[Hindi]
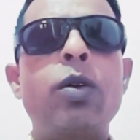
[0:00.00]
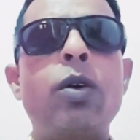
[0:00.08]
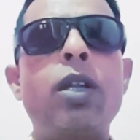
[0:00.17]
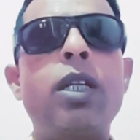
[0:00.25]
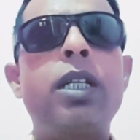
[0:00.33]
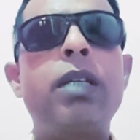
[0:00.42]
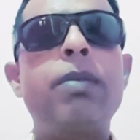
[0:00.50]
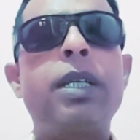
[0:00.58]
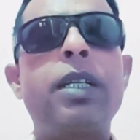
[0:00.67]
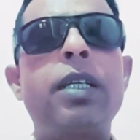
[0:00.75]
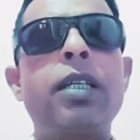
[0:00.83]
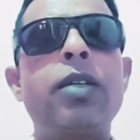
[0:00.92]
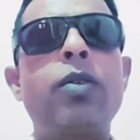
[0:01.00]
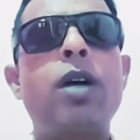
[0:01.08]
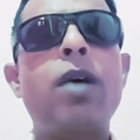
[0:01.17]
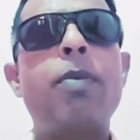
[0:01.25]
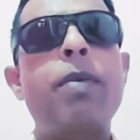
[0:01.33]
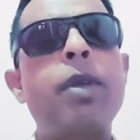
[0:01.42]
तो ऑलरेडी मैंने
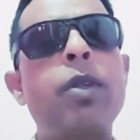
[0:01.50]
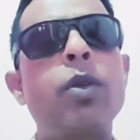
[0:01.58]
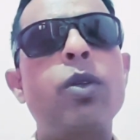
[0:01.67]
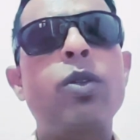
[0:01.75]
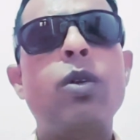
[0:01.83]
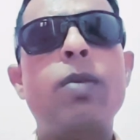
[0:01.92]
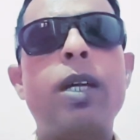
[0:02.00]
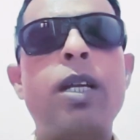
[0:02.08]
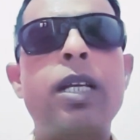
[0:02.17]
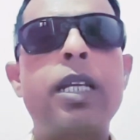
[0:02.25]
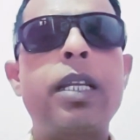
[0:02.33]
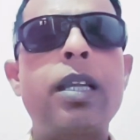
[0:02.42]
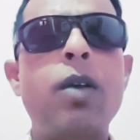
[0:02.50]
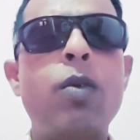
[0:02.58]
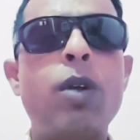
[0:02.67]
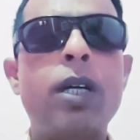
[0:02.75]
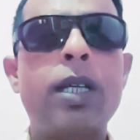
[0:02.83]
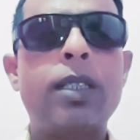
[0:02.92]
वहाँ पे भी दोस्तों हमारा एरिया
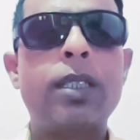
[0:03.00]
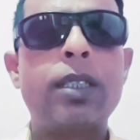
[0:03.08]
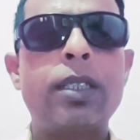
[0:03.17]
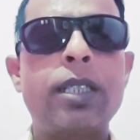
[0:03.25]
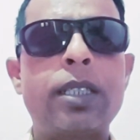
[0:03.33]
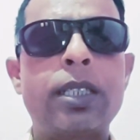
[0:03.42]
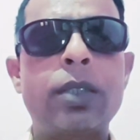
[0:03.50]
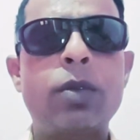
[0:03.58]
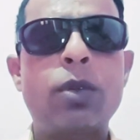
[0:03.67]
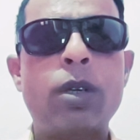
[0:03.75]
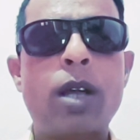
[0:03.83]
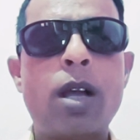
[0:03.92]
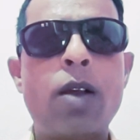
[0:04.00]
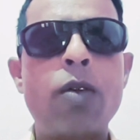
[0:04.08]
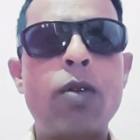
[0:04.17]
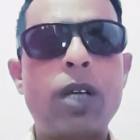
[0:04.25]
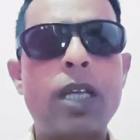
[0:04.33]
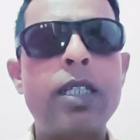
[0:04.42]
हुआ करता था जैसे कि
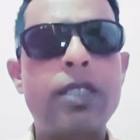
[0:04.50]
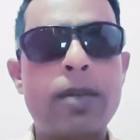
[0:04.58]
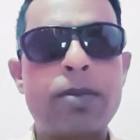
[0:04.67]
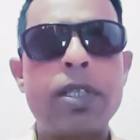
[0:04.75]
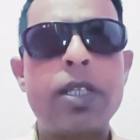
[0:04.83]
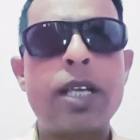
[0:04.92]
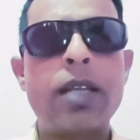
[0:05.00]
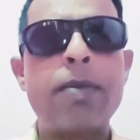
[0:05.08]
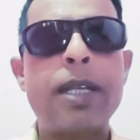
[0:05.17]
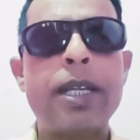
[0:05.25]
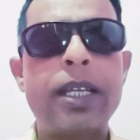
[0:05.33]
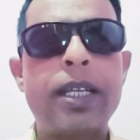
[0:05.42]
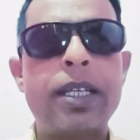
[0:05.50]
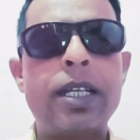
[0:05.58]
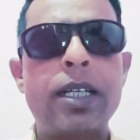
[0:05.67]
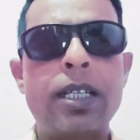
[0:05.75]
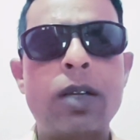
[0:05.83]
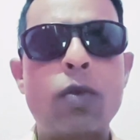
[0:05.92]
गुड़गांव का ही सबसे ज़्यादा मैंने
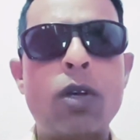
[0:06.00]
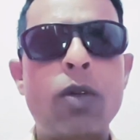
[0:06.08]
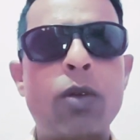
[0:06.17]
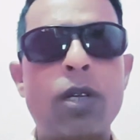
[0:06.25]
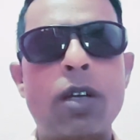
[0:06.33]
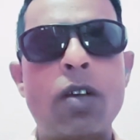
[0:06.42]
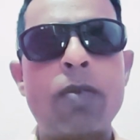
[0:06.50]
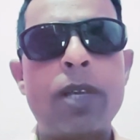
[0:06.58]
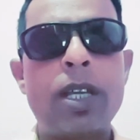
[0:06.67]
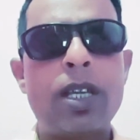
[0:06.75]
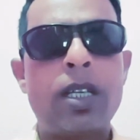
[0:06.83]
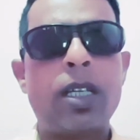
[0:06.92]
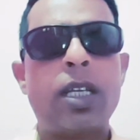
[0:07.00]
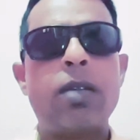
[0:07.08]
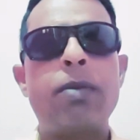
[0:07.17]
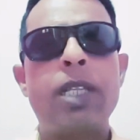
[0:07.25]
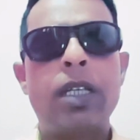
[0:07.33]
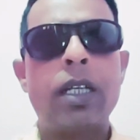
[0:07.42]
एरिया किया हुआ है गुड़गांव में
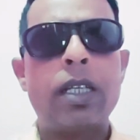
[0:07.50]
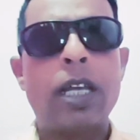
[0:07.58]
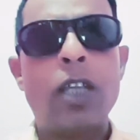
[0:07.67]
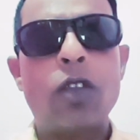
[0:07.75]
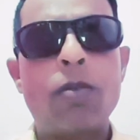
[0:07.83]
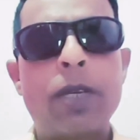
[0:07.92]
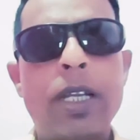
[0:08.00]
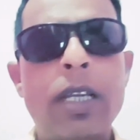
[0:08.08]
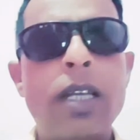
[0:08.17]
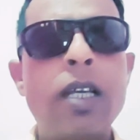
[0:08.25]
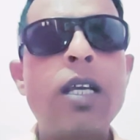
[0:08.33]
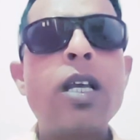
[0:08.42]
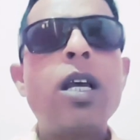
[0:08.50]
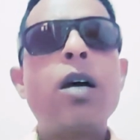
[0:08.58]
करीब देखा जाए तो मैंने